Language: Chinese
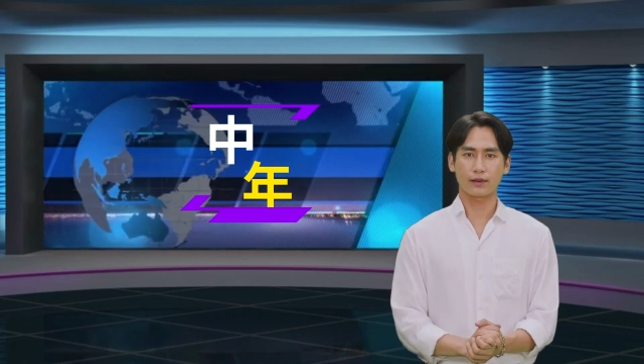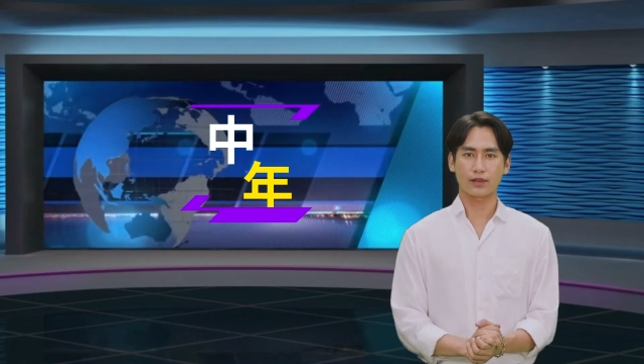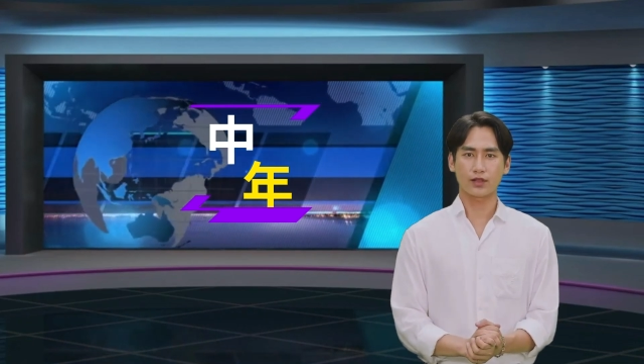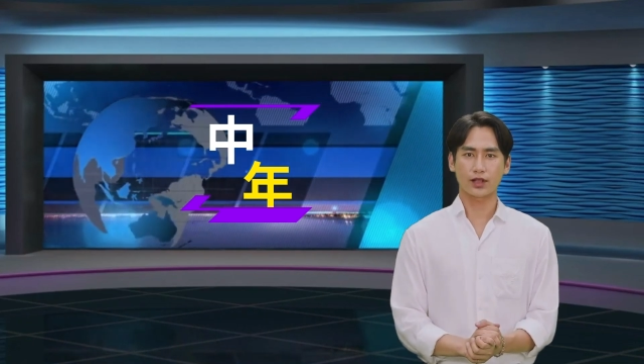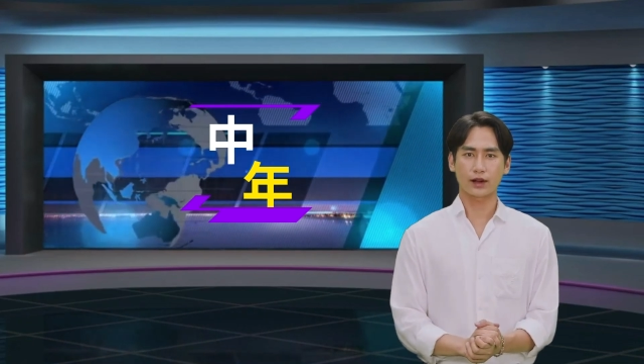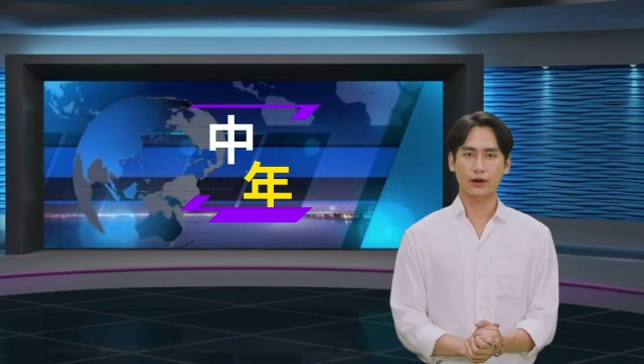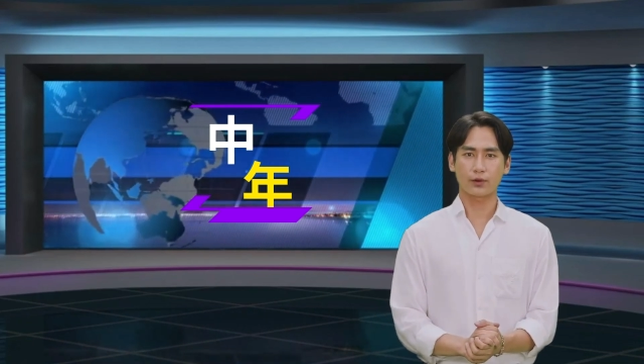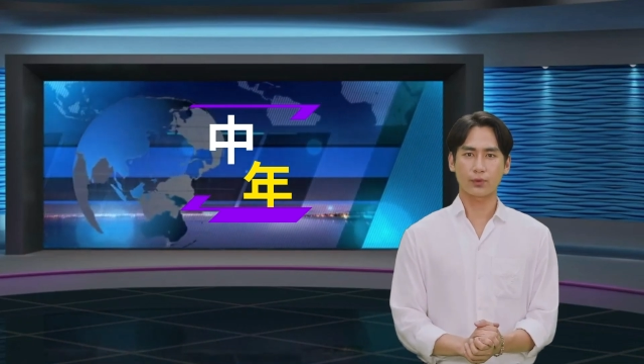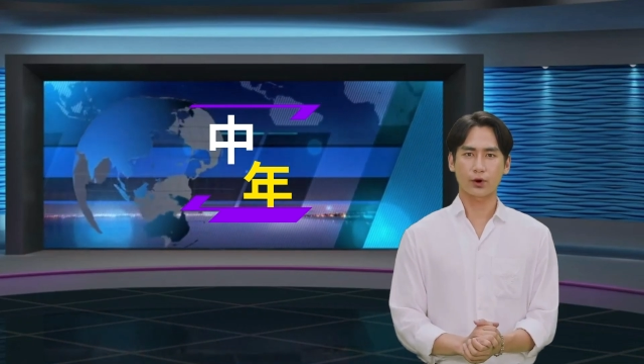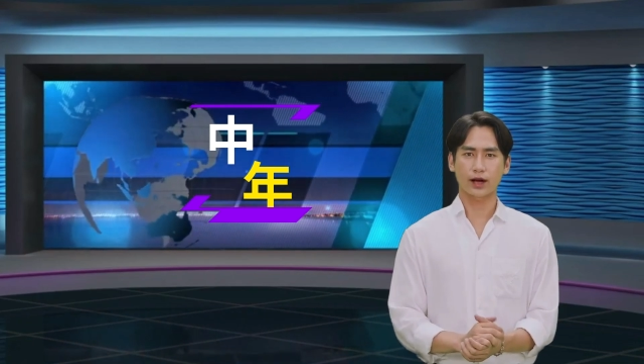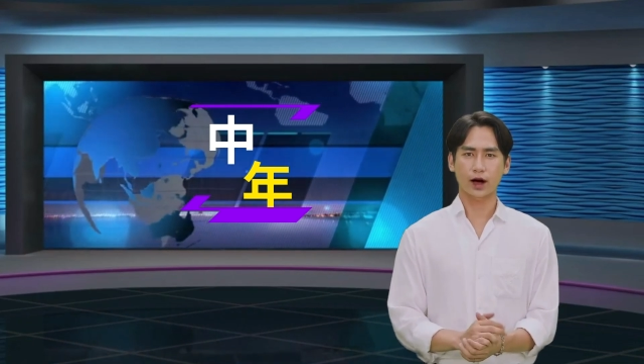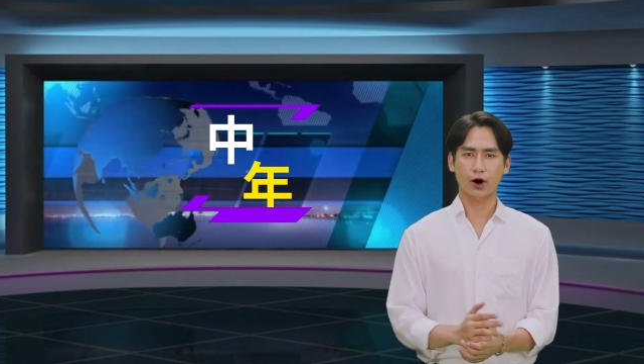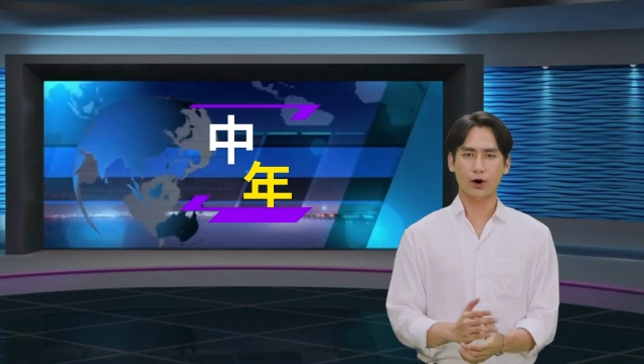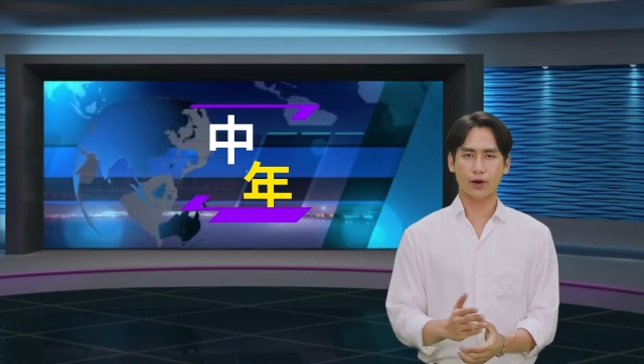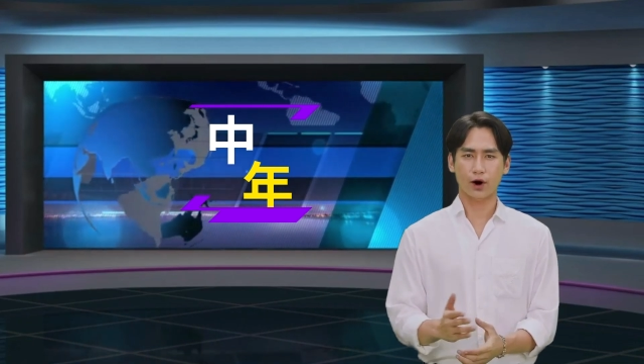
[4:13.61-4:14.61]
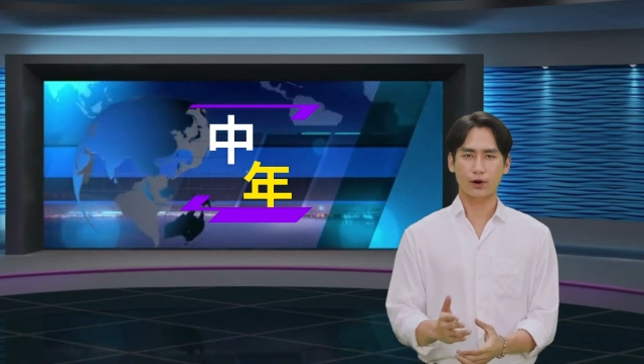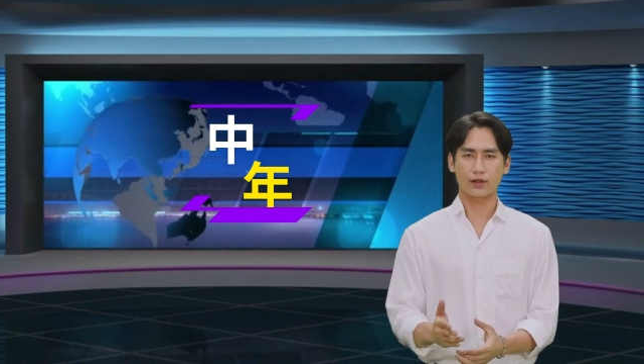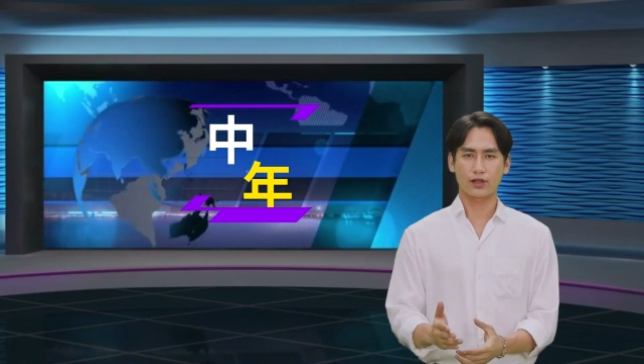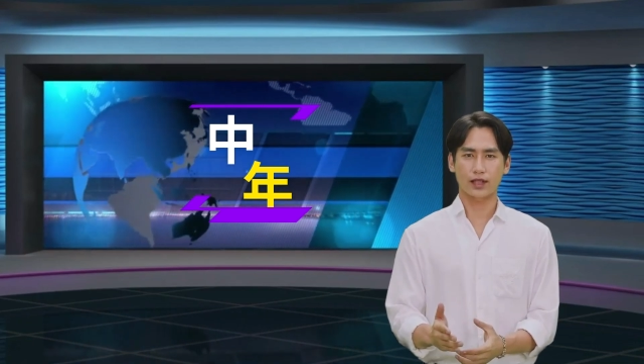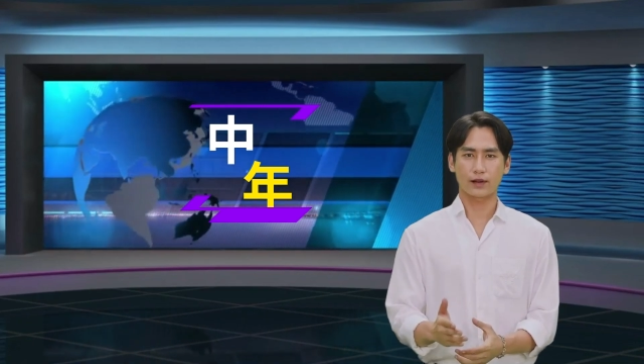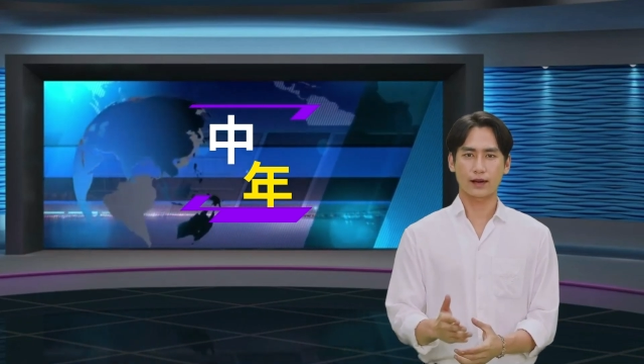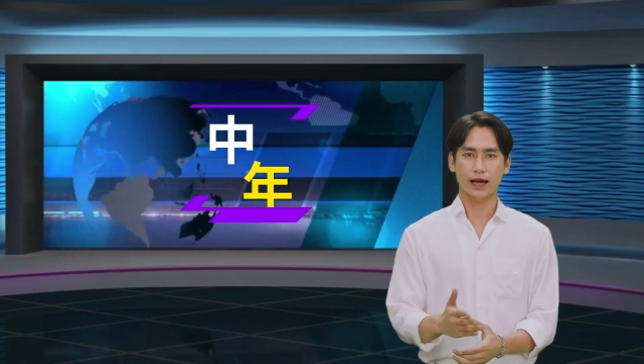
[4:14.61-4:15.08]
请不要忘
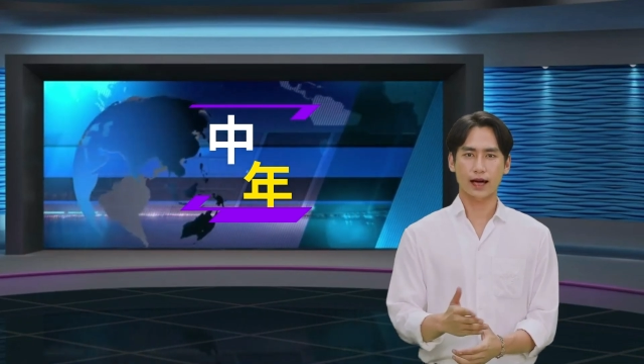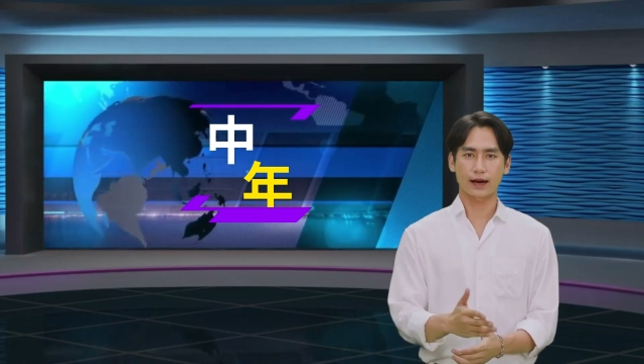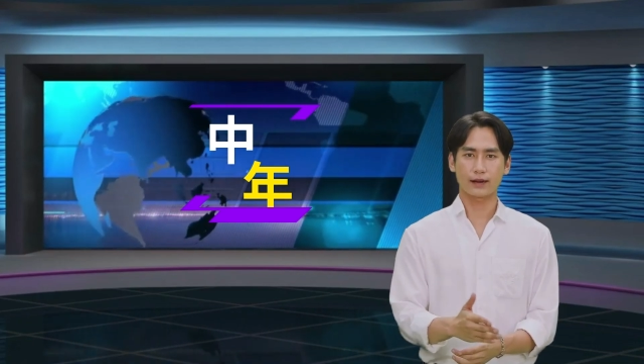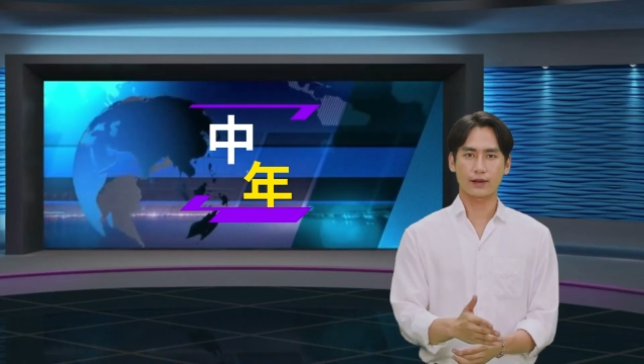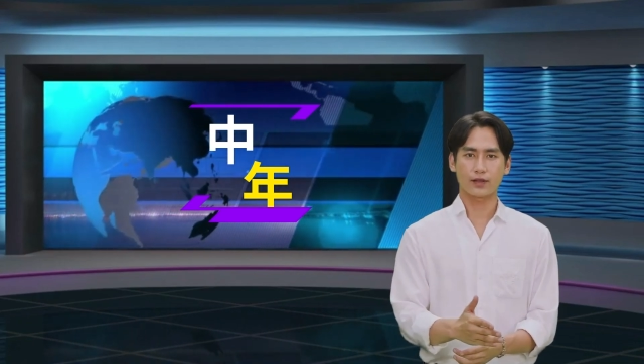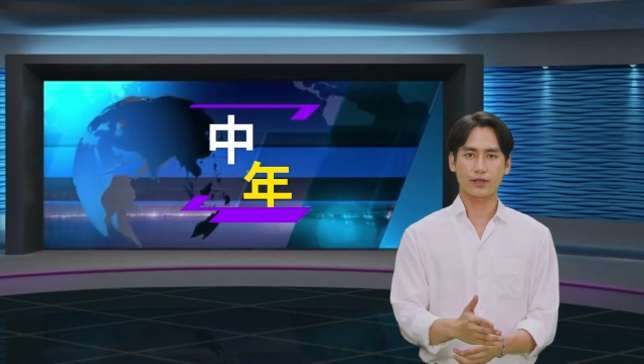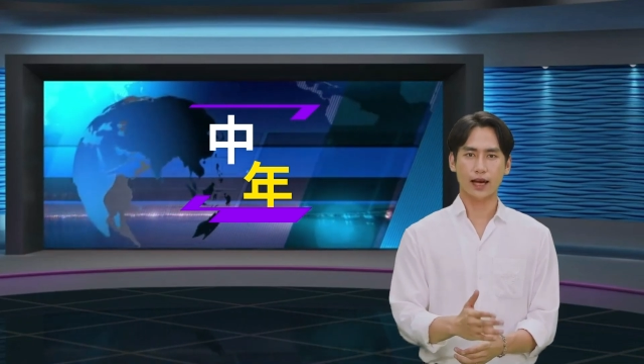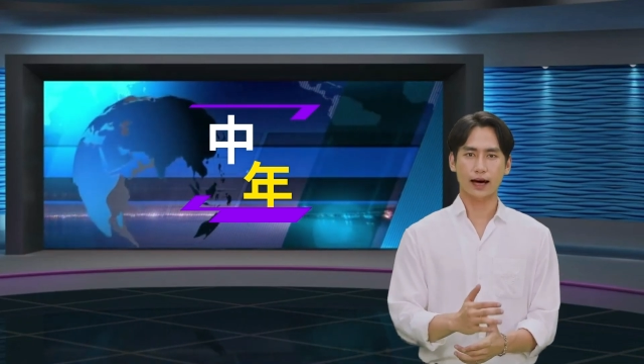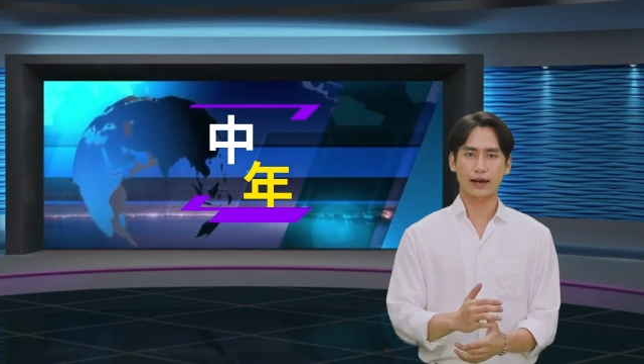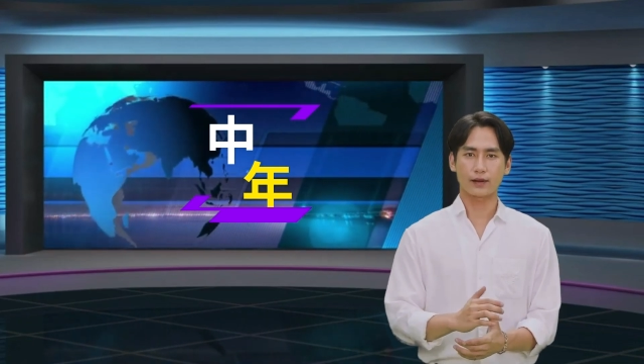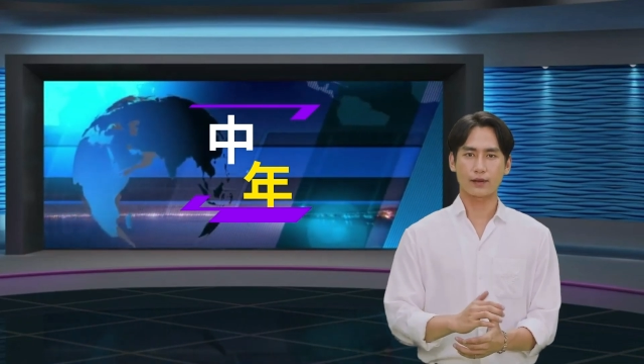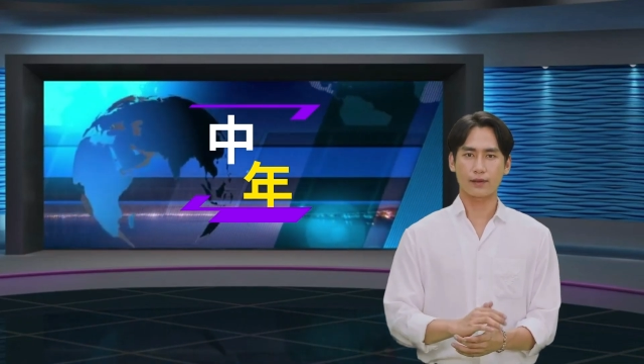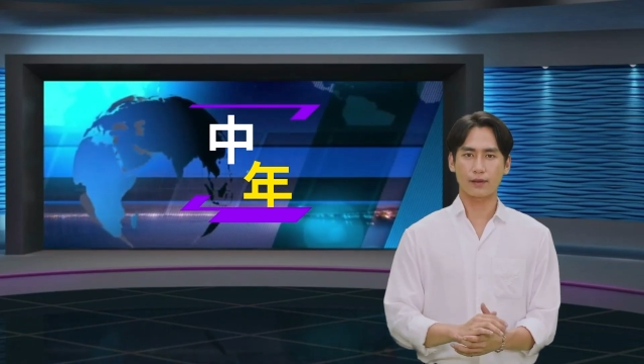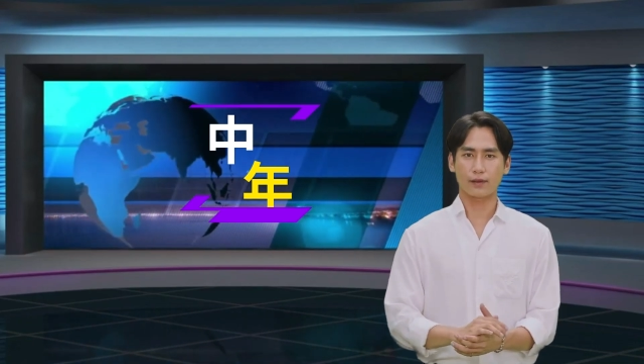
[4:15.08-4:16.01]
记点赞、